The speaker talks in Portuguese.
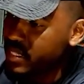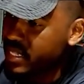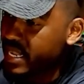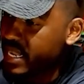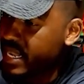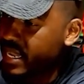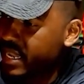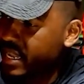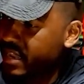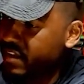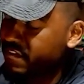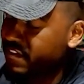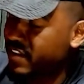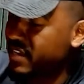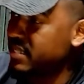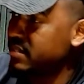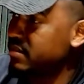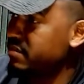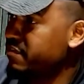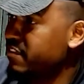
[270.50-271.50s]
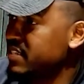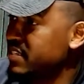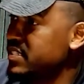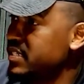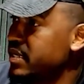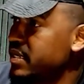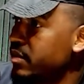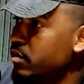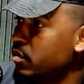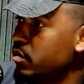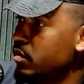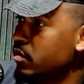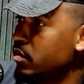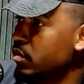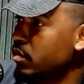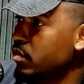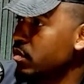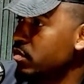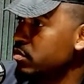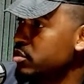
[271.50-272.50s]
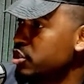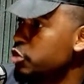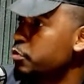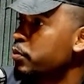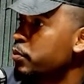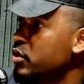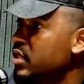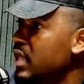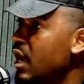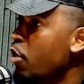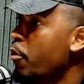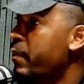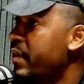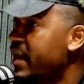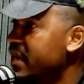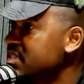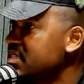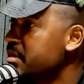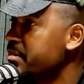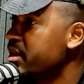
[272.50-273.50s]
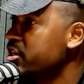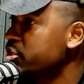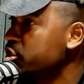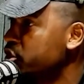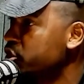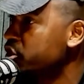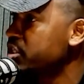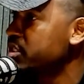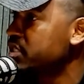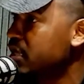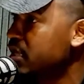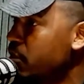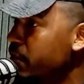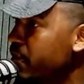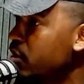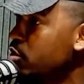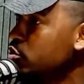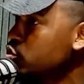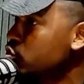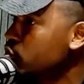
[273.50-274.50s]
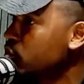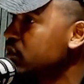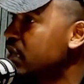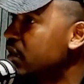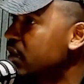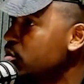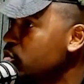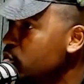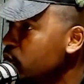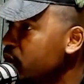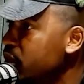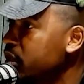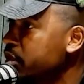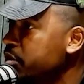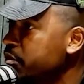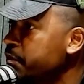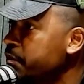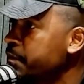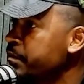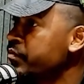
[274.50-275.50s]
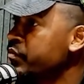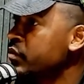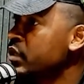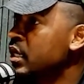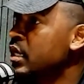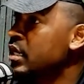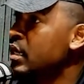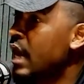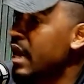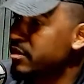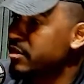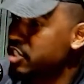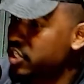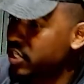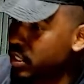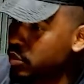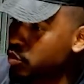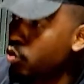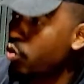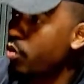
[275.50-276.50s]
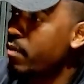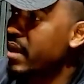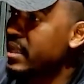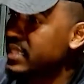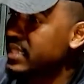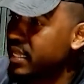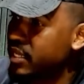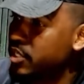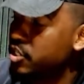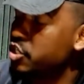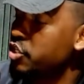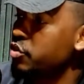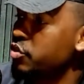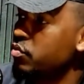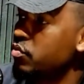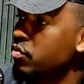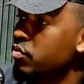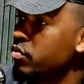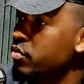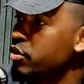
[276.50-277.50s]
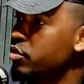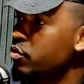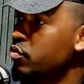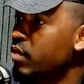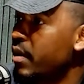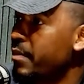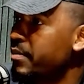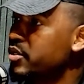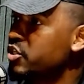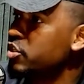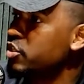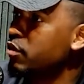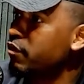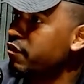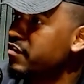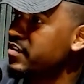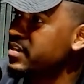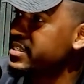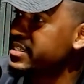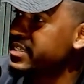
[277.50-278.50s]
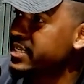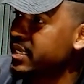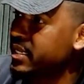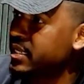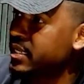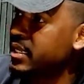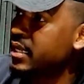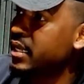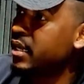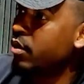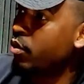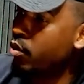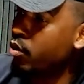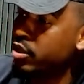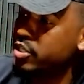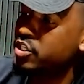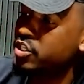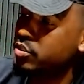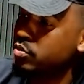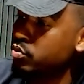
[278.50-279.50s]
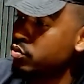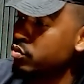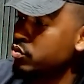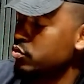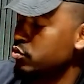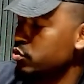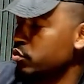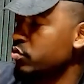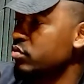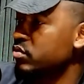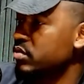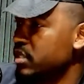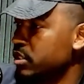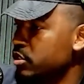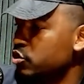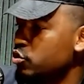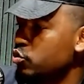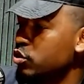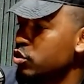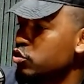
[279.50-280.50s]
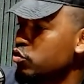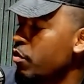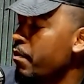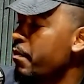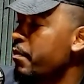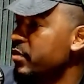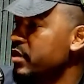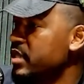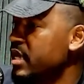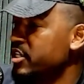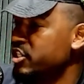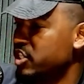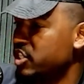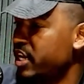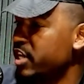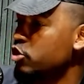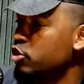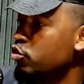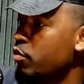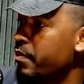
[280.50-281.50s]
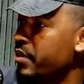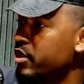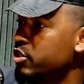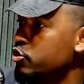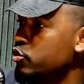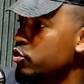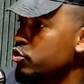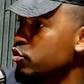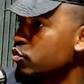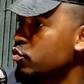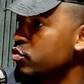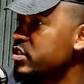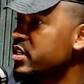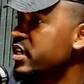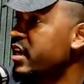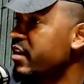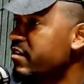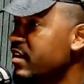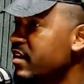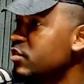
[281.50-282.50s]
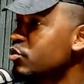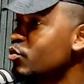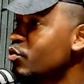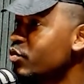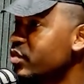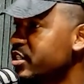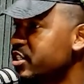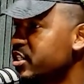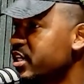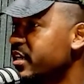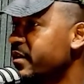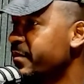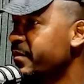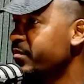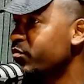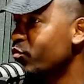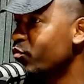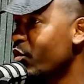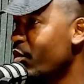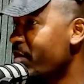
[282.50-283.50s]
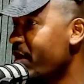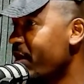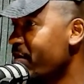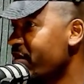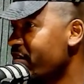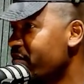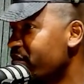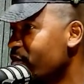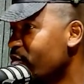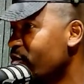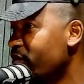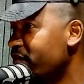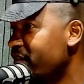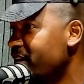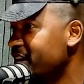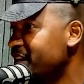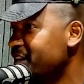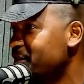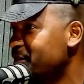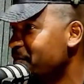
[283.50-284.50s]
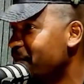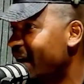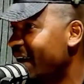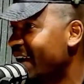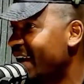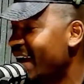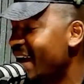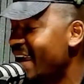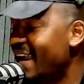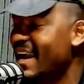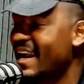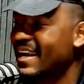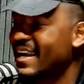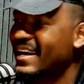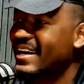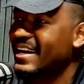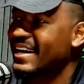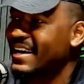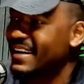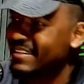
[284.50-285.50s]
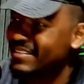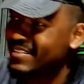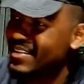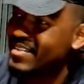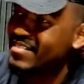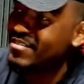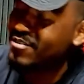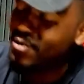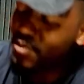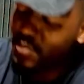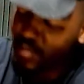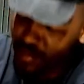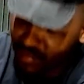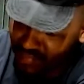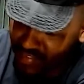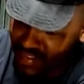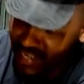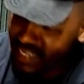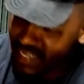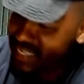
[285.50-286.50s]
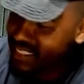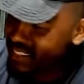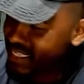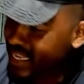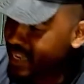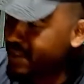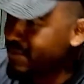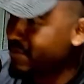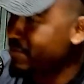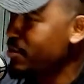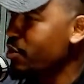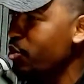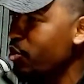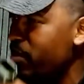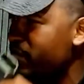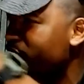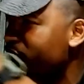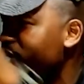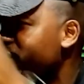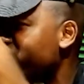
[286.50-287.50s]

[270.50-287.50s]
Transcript: é, fa fazer o, o, disputar o Praça Mais Distinta, que é o melhor soldado do ano. Atirador Combatente e o, e o Aptidão Física. Ah, onde do, do, das, duas, das três competições eu consegui levar duas, né? Pô, minha mãe ficou feliz pra caraca, cara. Já ficou tinha. muito feliz. É que meu nome foi